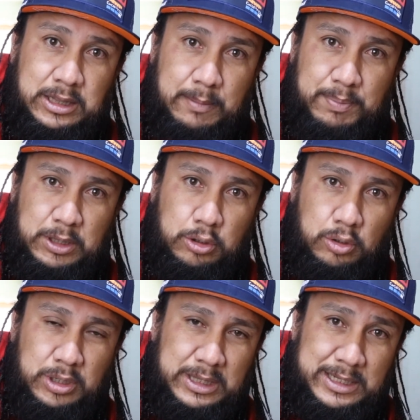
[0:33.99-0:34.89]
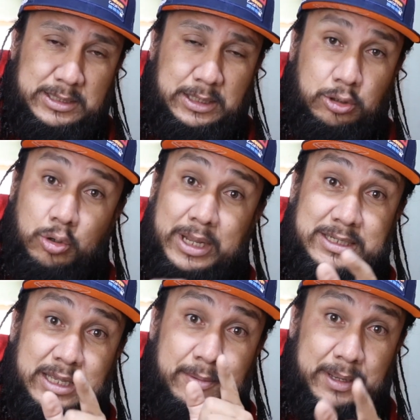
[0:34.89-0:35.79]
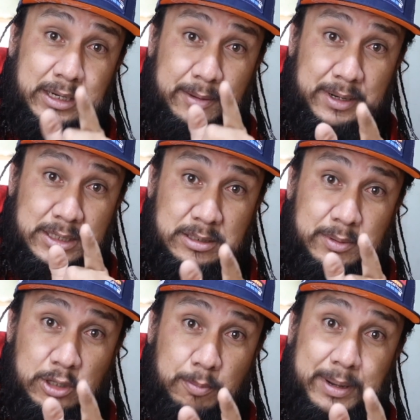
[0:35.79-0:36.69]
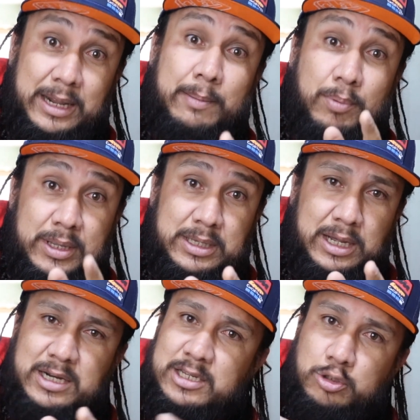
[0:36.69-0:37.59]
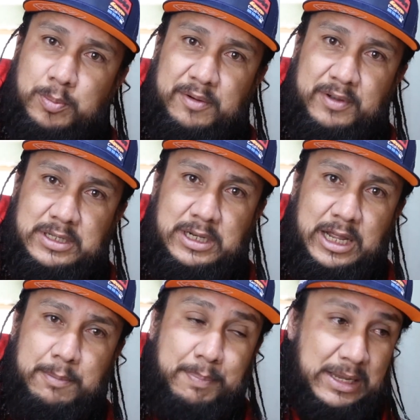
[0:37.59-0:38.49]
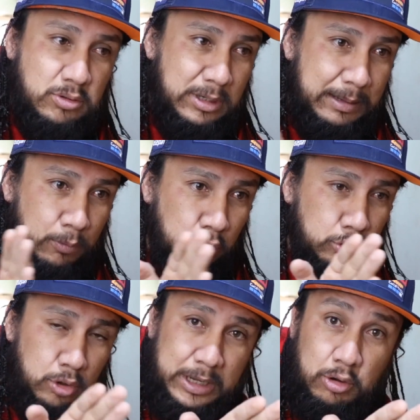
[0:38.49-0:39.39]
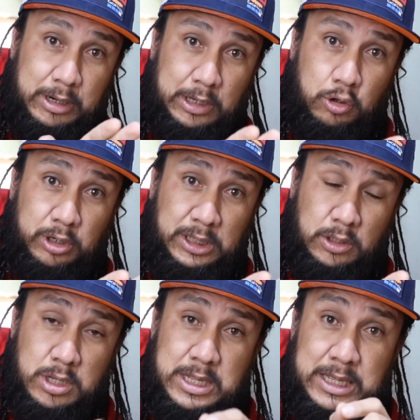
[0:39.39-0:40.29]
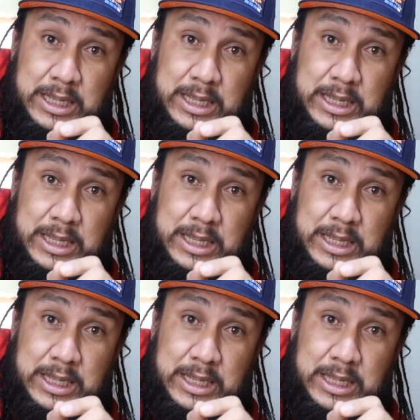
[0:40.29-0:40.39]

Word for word: Tepito y del centro Así que vayan a ver ese video para que puedan llegar, está súper fácil Ahí paso en la moto, hago el recorrido